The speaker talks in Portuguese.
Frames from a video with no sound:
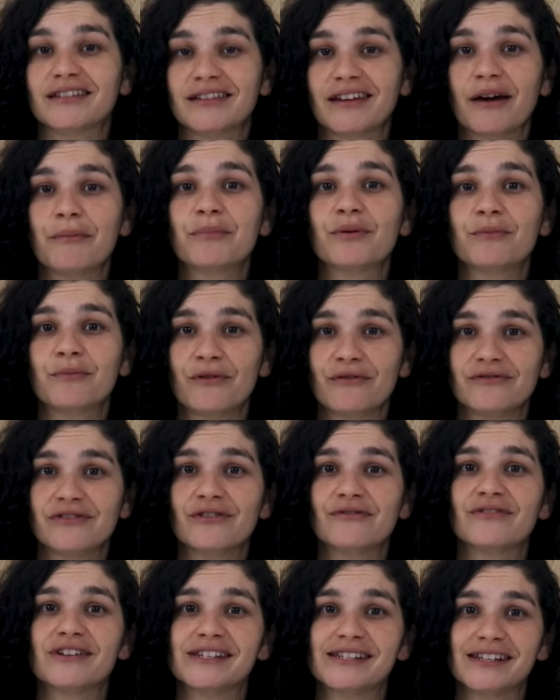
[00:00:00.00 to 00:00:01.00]
até
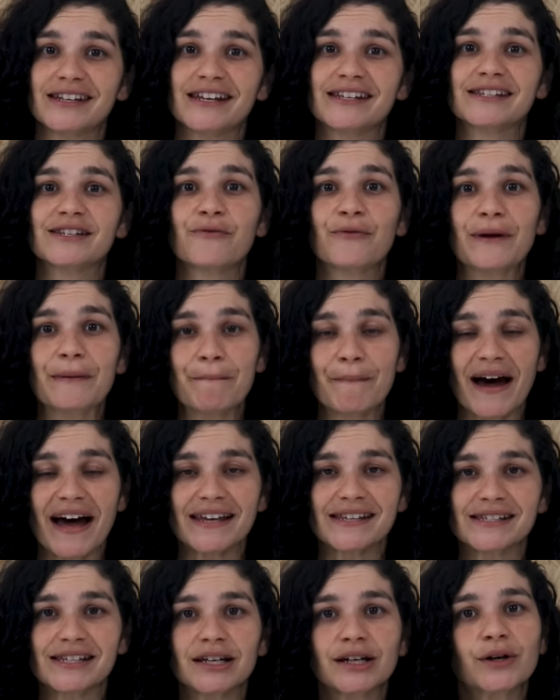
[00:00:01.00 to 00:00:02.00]
promoviam vacinação em
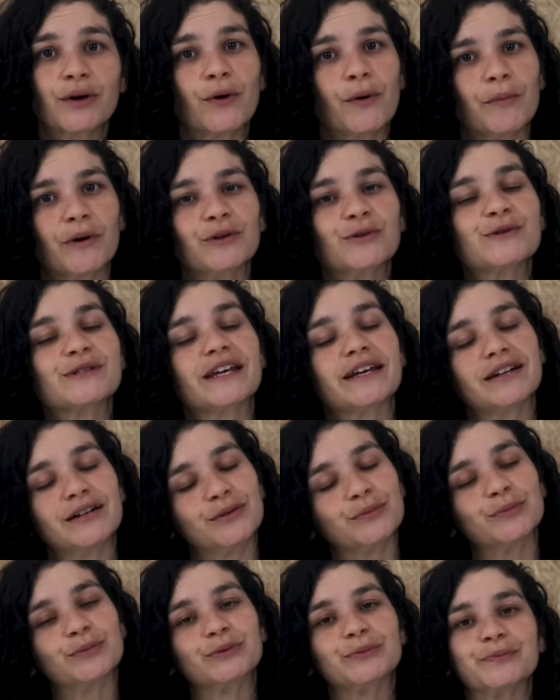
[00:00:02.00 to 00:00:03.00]
massa, como a do
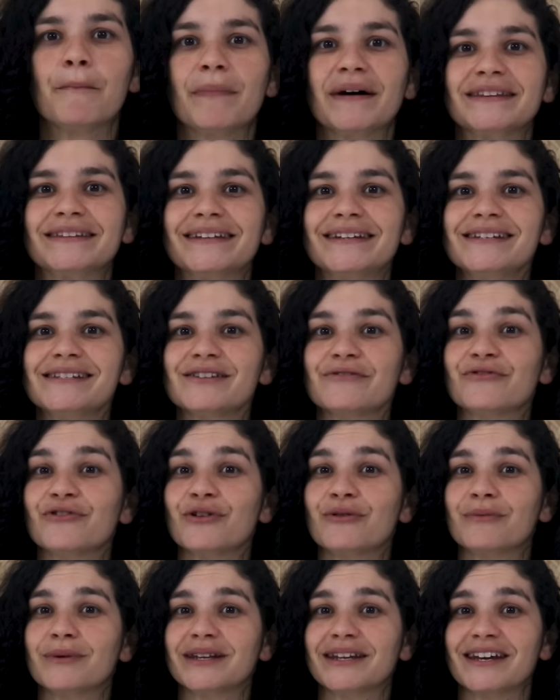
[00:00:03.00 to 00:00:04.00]
sarampo. Patrícia
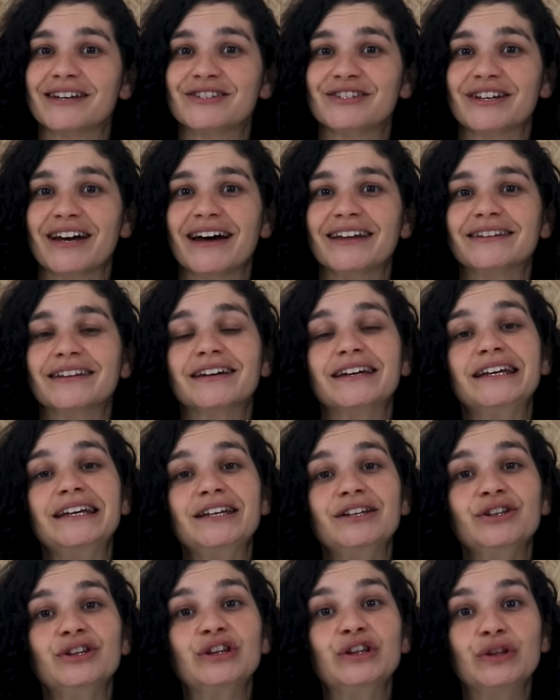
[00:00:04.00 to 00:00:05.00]
foi homenageada
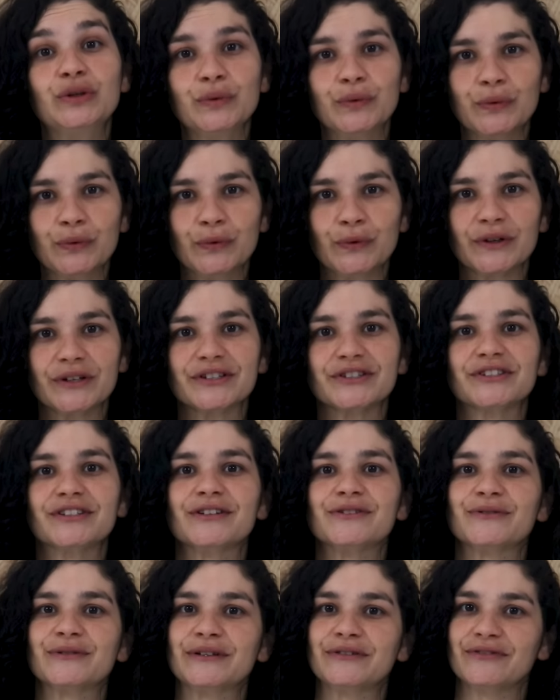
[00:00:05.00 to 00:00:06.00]
em duas
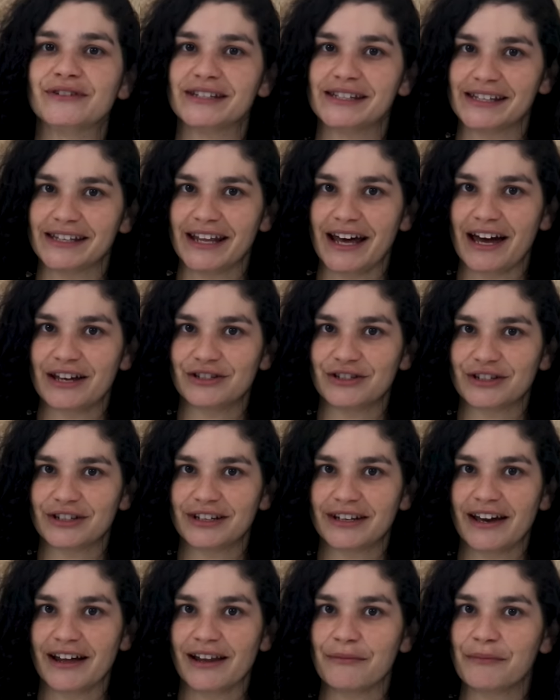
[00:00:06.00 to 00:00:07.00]
das universidades
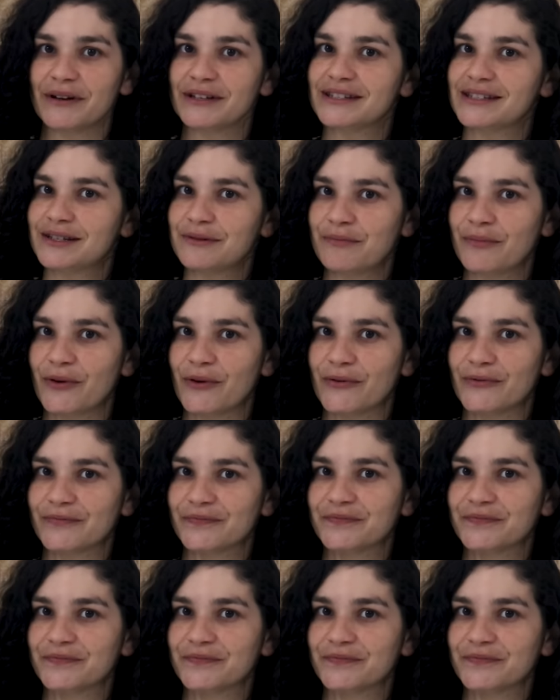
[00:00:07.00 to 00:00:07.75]
que ela participou.